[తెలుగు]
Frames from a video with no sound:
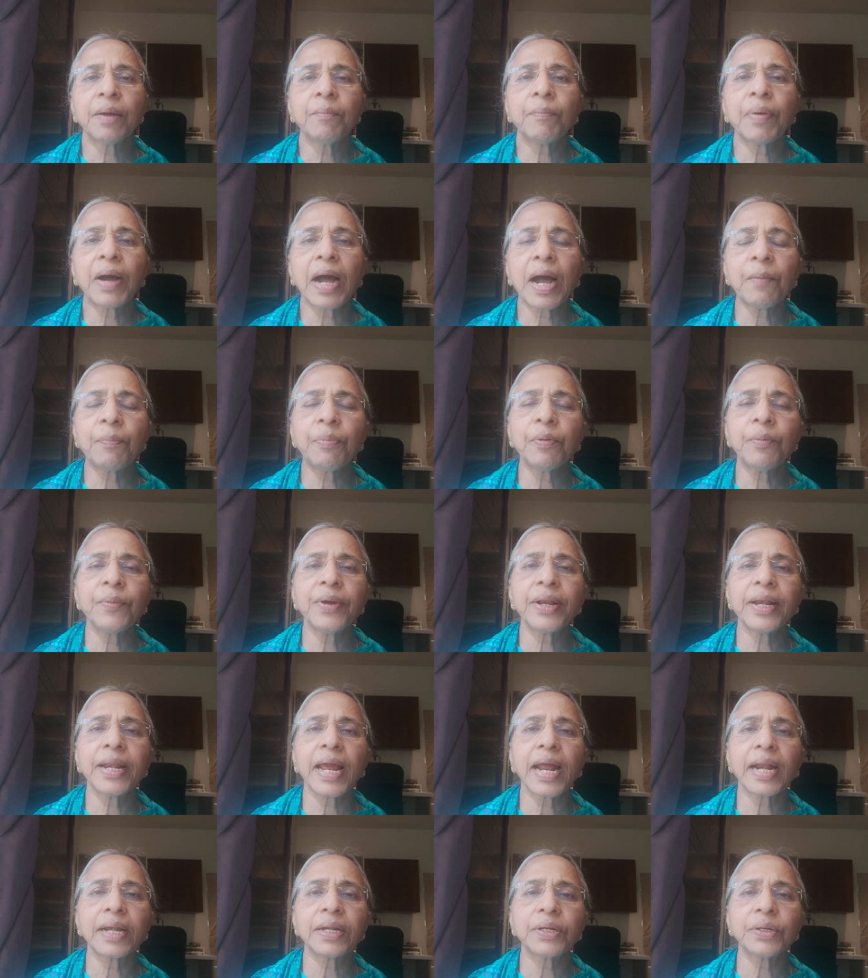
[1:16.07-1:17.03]
పాపం
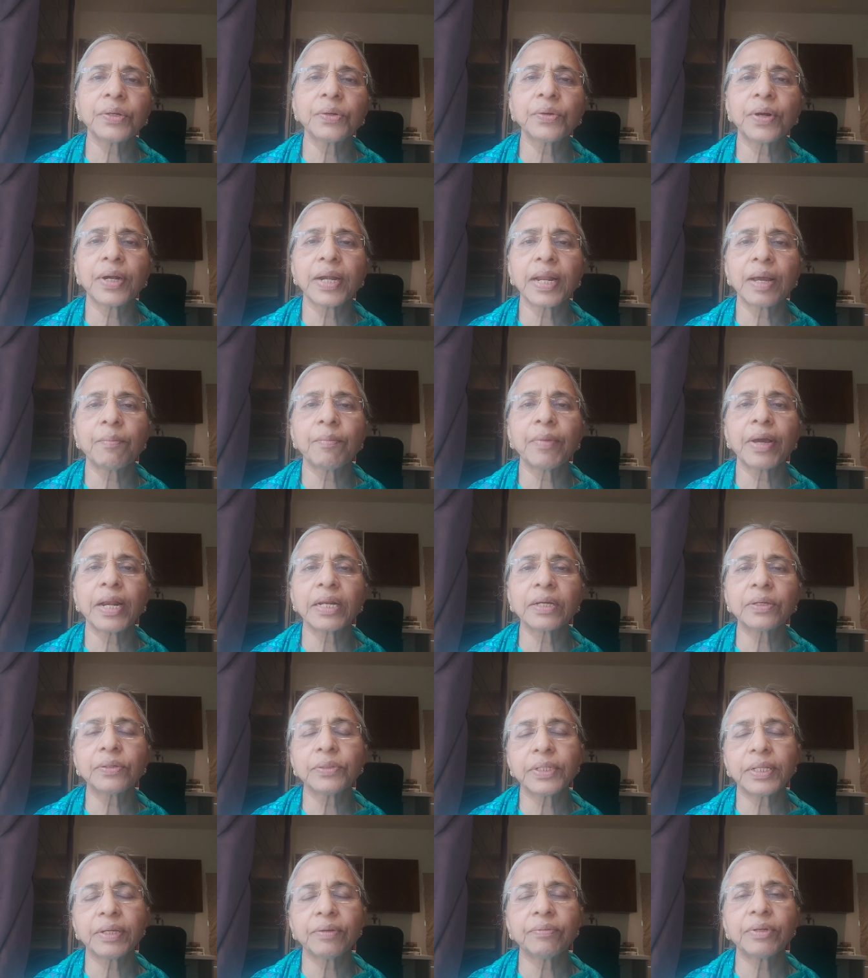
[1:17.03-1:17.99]
అనే అడ్డుగోడ
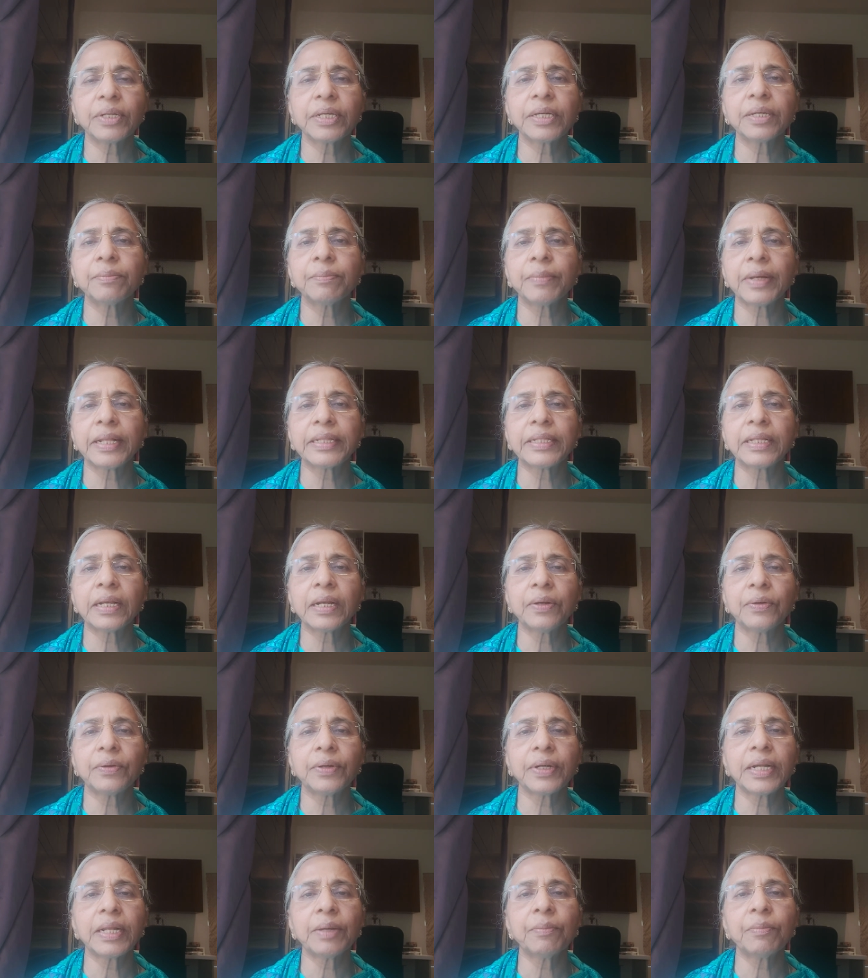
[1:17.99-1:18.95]
మనకు దేవునికి మధ్యలో
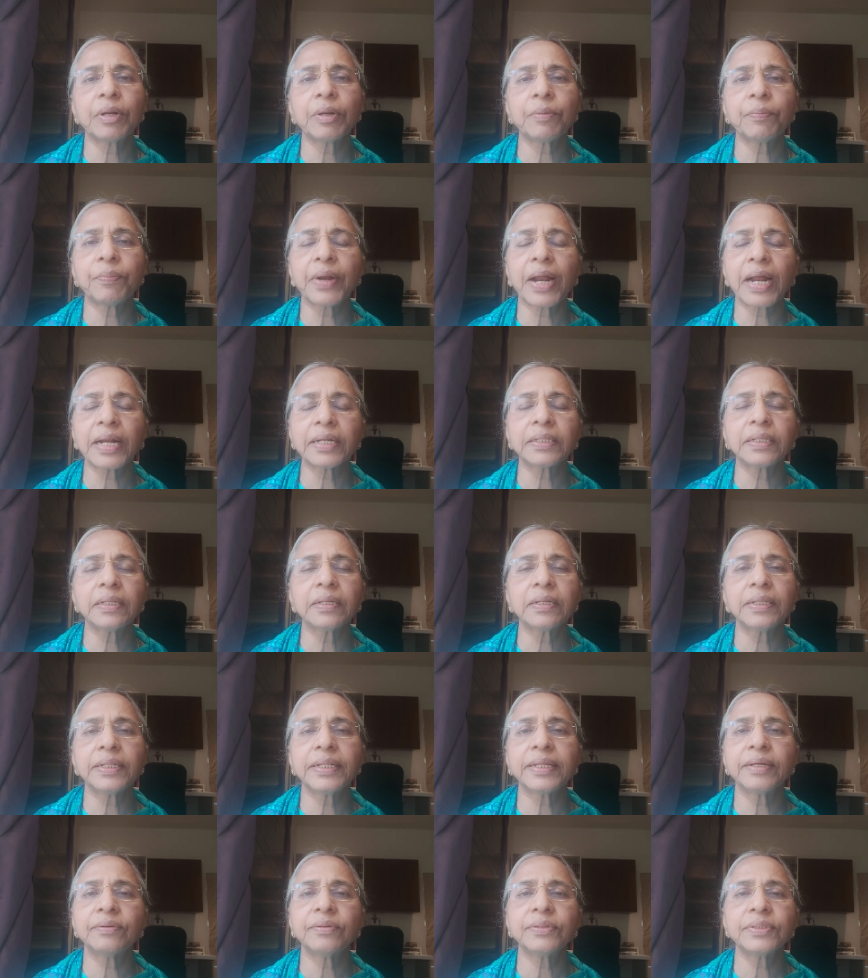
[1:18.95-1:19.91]
ఉంటే మన ప్రార్థనలు
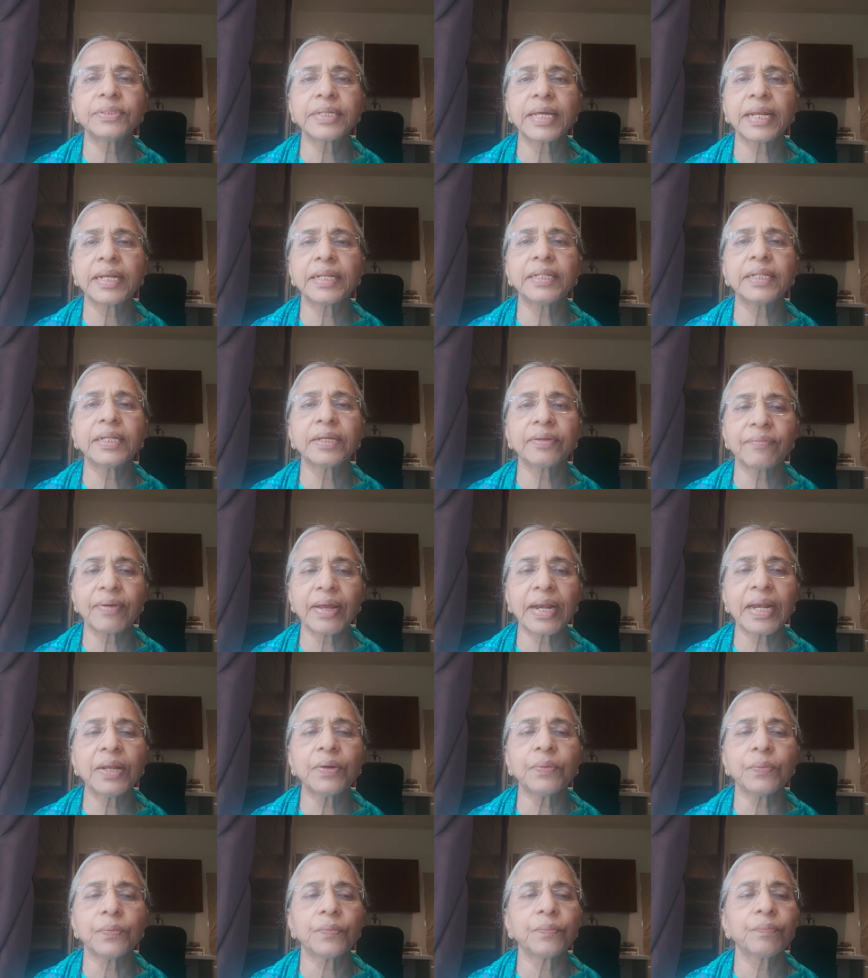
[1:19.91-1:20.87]
దేవుని సన్నిధికి
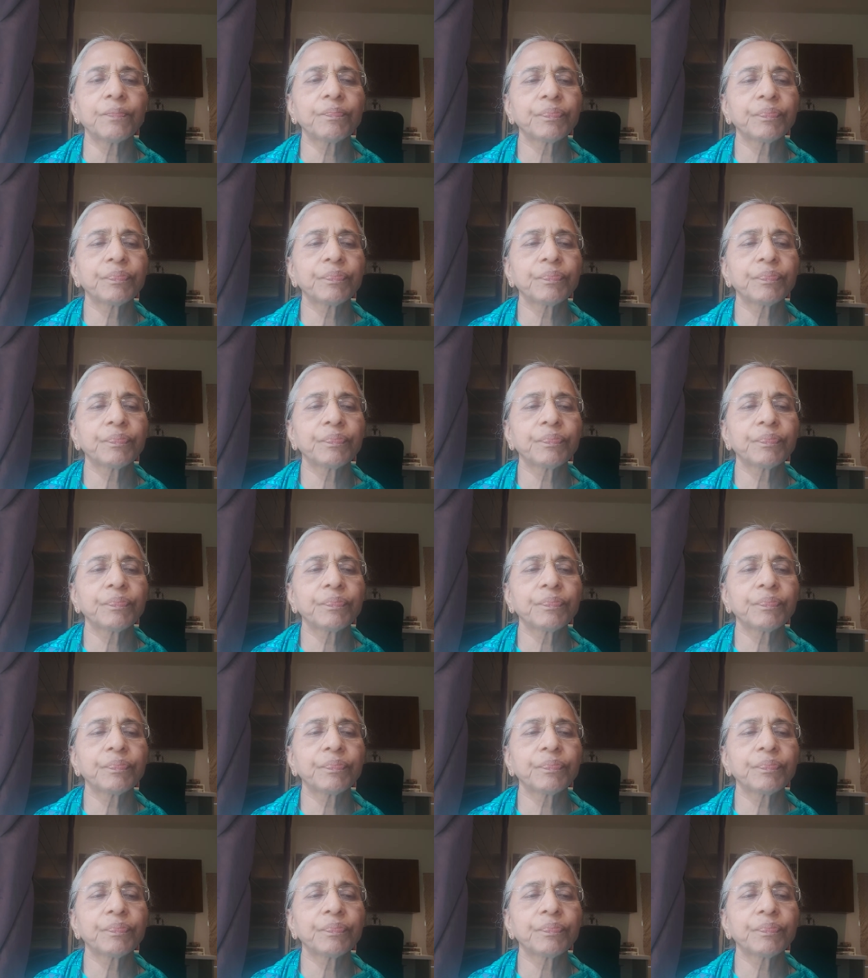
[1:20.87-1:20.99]
వెళ్ళవు